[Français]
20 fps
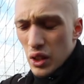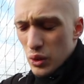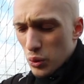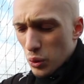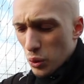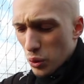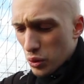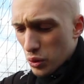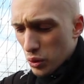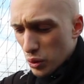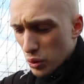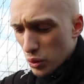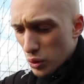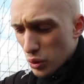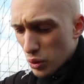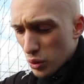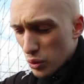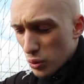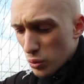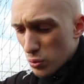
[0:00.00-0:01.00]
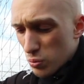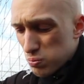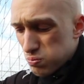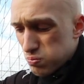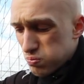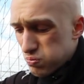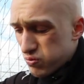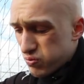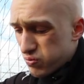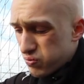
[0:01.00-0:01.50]
Donc euh,
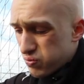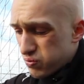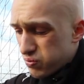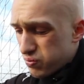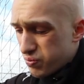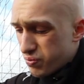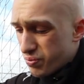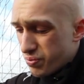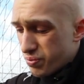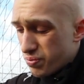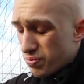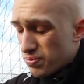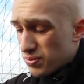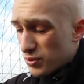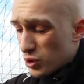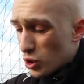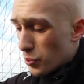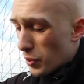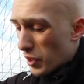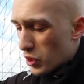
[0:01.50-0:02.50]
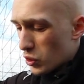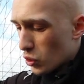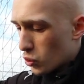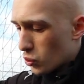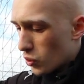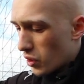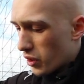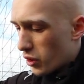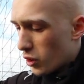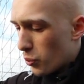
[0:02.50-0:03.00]
je suis pas sûr que
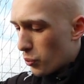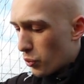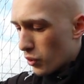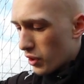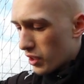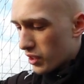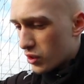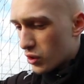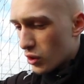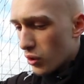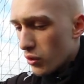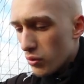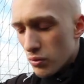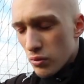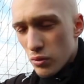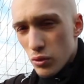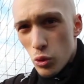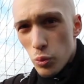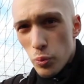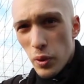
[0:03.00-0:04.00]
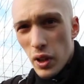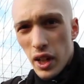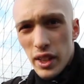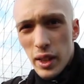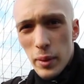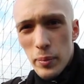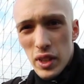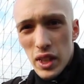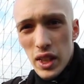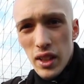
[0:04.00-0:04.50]
ce soit un gant pour l'instant super
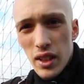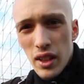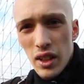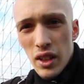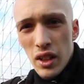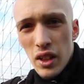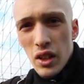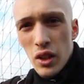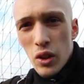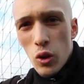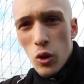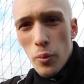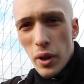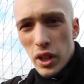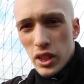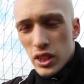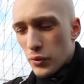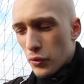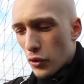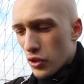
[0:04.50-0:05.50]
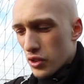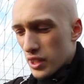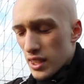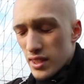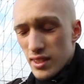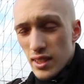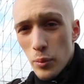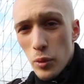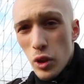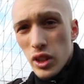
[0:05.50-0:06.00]
adapté au marché français.
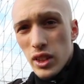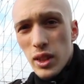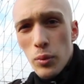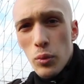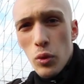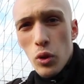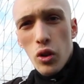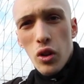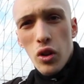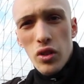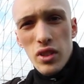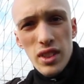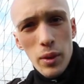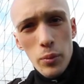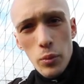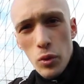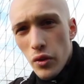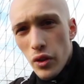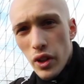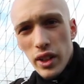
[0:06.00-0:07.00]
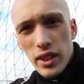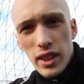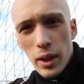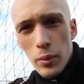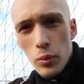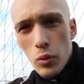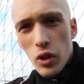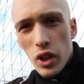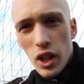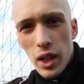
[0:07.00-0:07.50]
Ça doit être un bon gant, ça doit avoir un
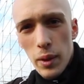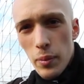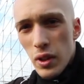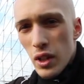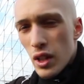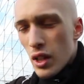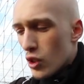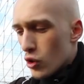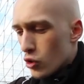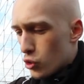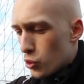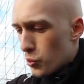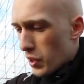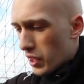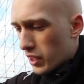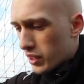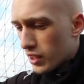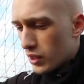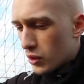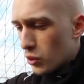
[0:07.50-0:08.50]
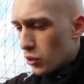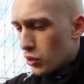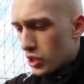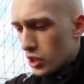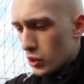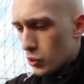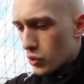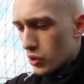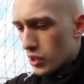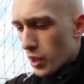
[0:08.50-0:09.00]
très bon grip, super
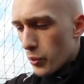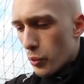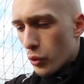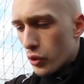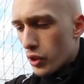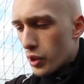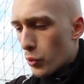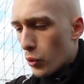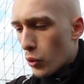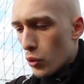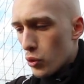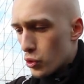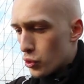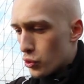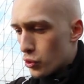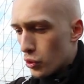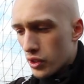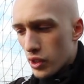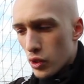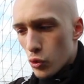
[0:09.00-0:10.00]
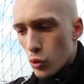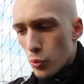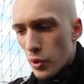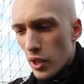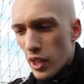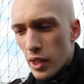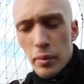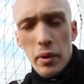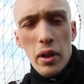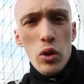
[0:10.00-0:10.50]
technologie tout ça. Pour des pros je suis sûr que c'est
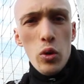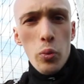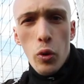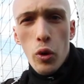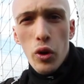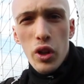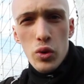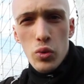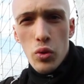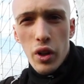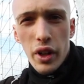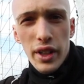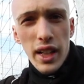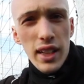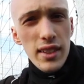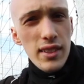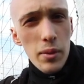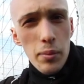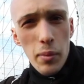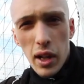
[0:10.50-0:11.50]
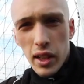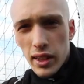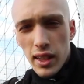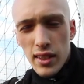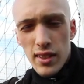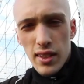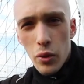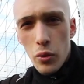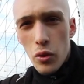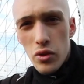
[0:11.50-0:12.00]
super, il y a pas mal de pros qui c'est une marque
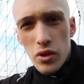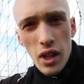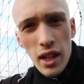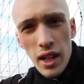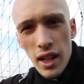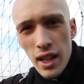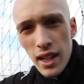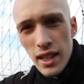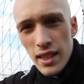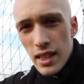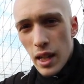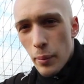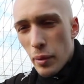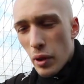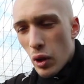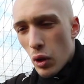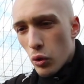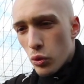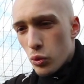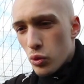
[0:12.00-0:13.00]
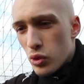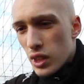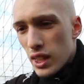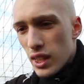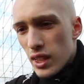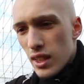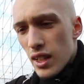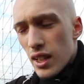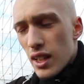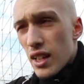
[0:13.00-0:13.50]
très sérieuse, il n'y a pas à en
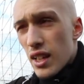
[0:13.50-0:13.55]
douter.